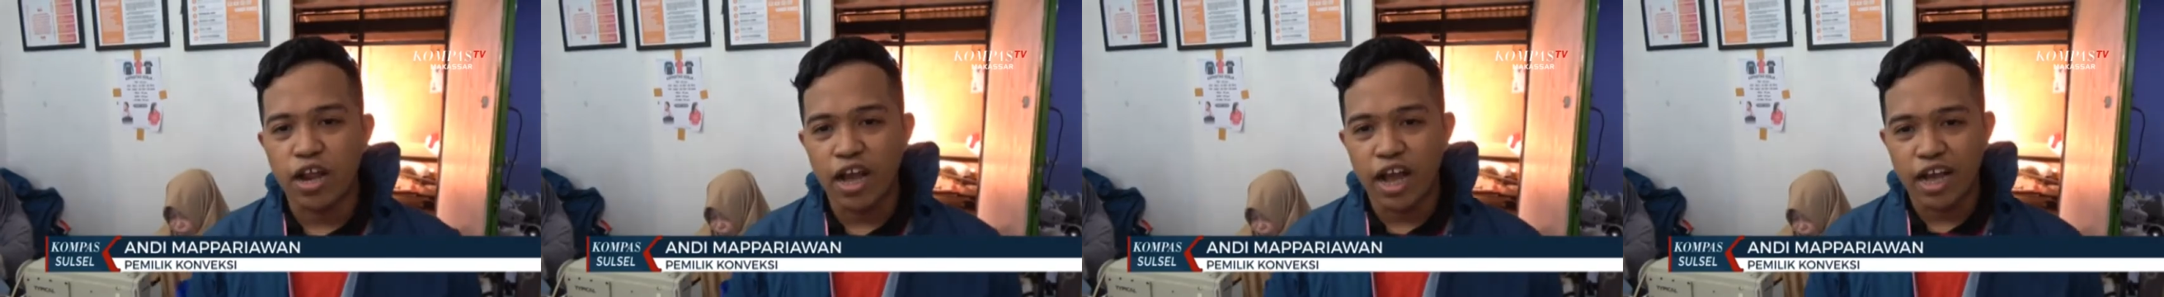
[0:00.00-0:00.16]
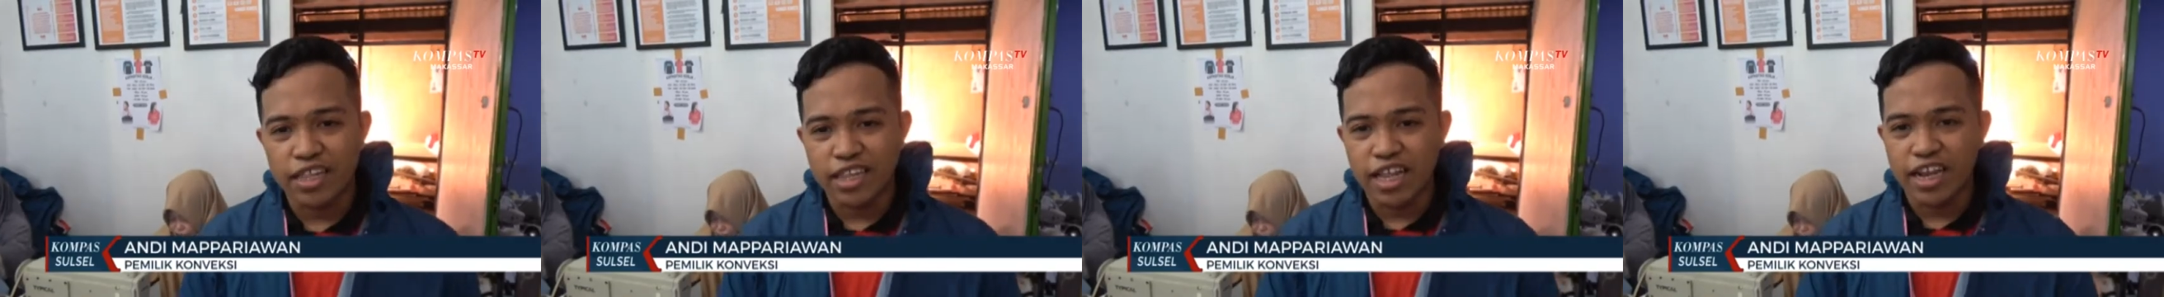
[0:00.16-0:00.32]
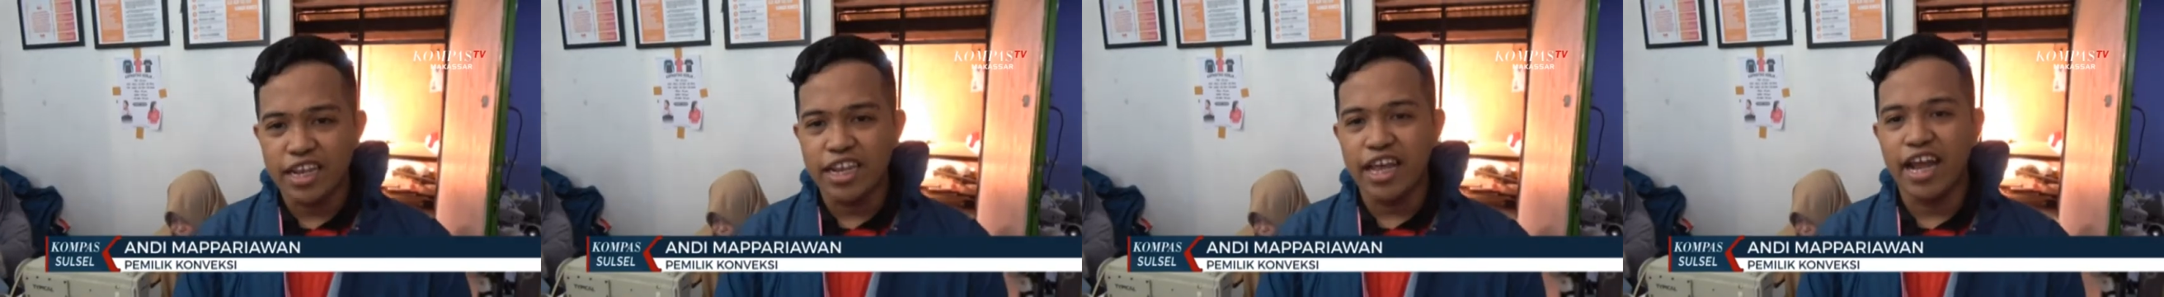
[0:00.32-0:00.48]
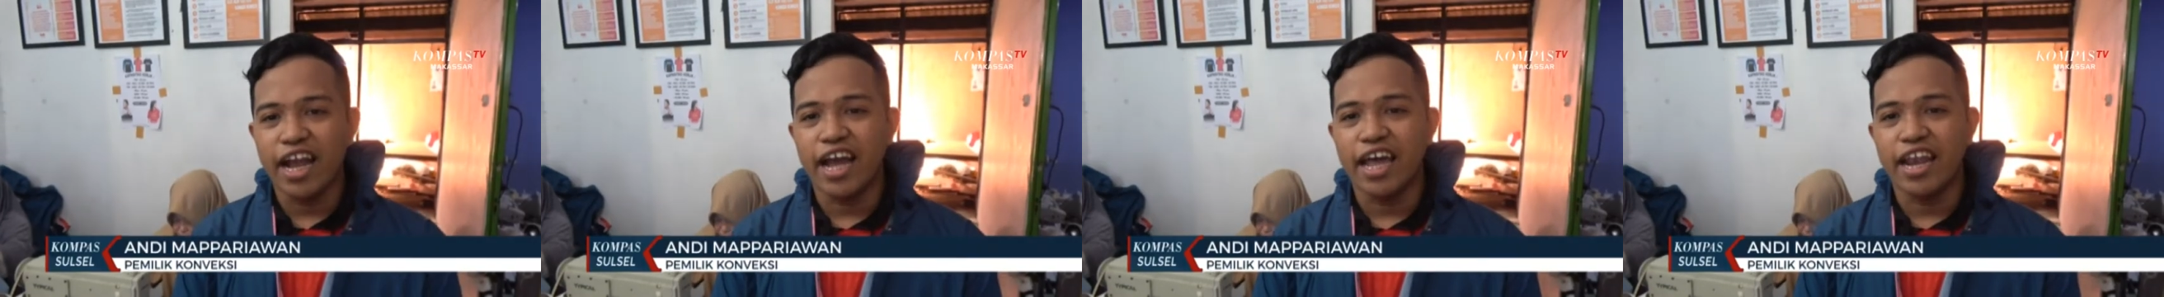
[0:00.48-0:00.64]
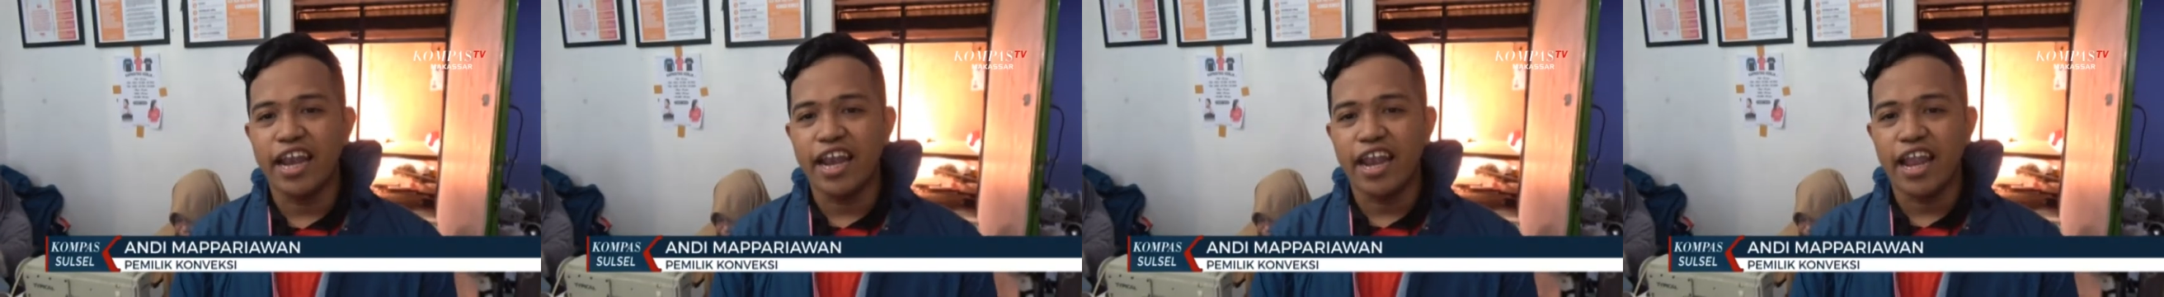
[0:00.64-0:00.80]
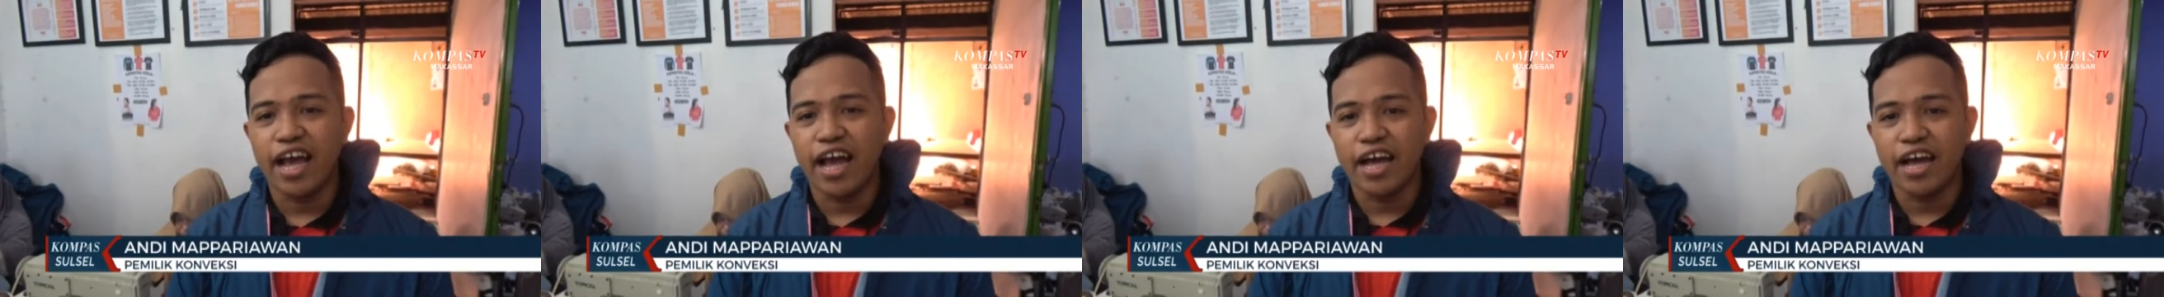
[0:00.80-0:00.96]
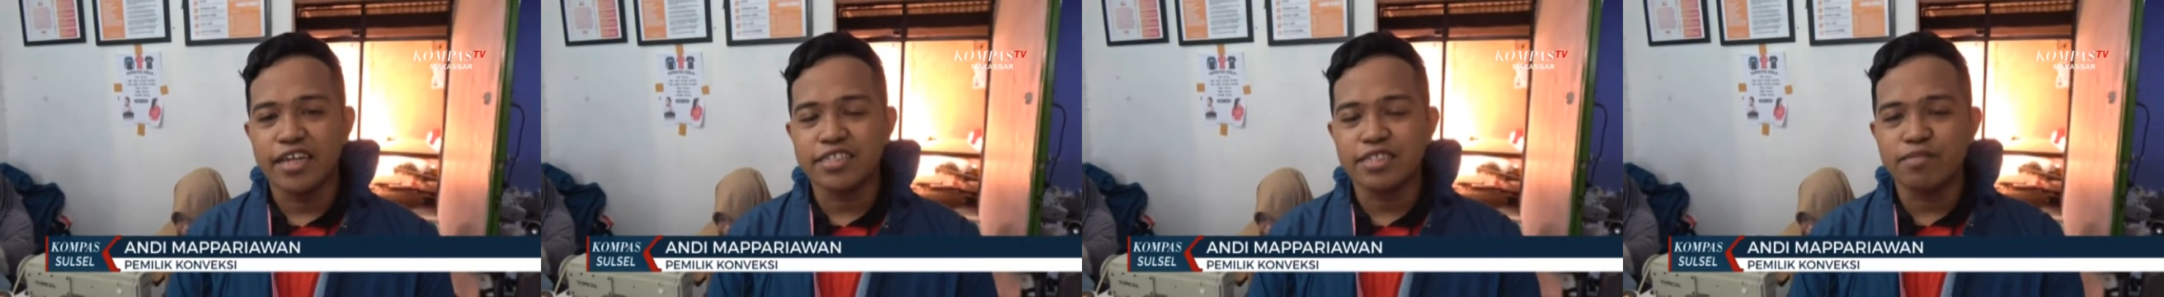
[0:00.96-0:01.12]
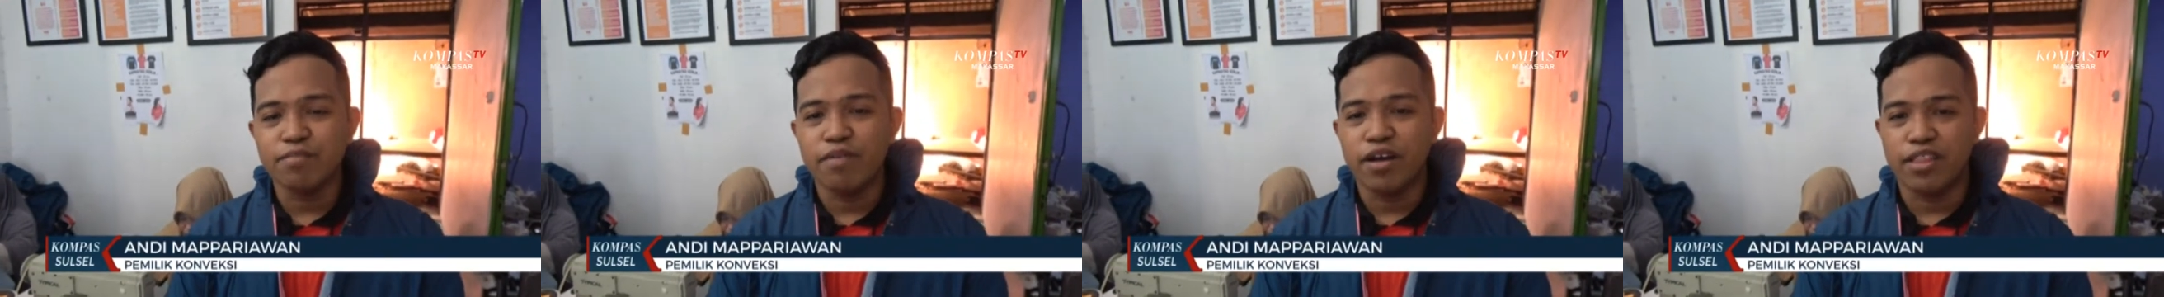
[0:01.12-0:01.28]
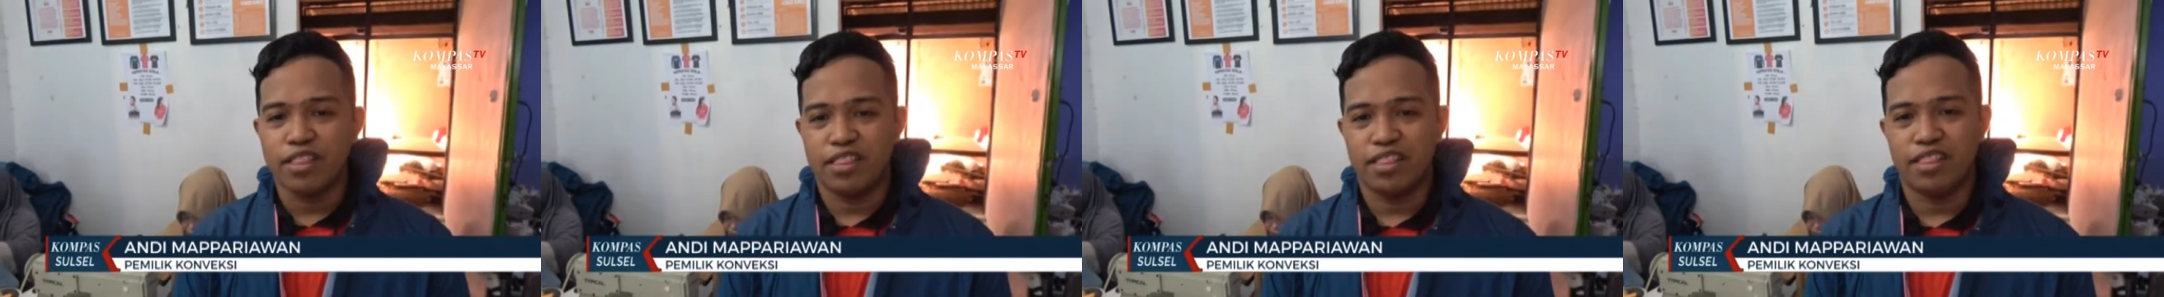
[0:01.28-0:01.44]
orang kenal dengan
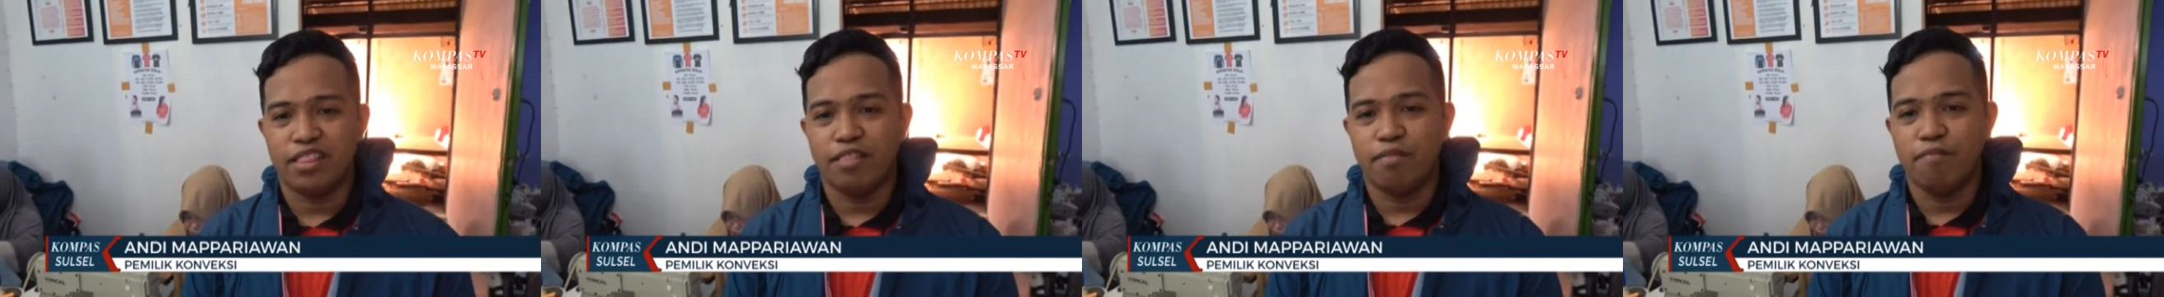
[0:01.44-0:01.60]
asmat,